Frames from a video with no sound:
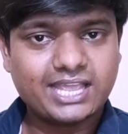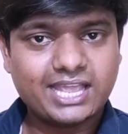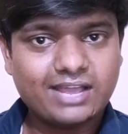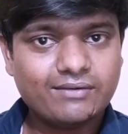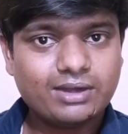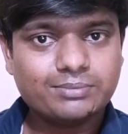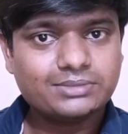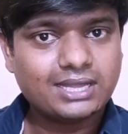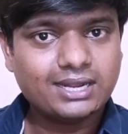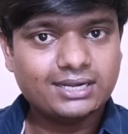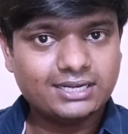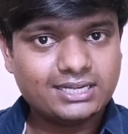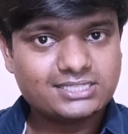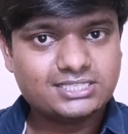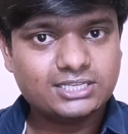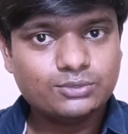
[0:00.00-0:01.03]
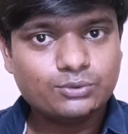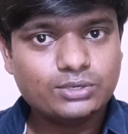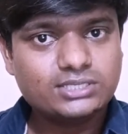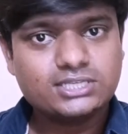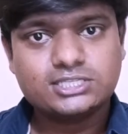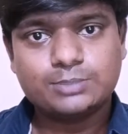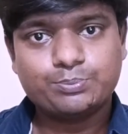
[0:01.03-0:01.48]
కేవలం తన ఇండస్ట్రీ
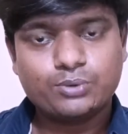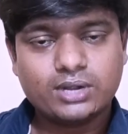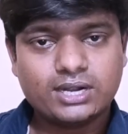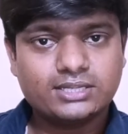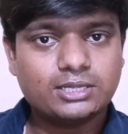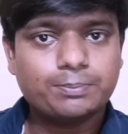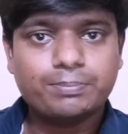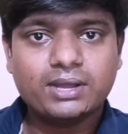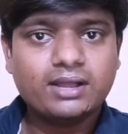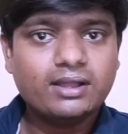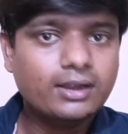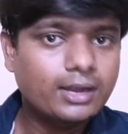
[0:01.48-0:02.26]
గురించి చెప్పుకున్నాడు తప్ప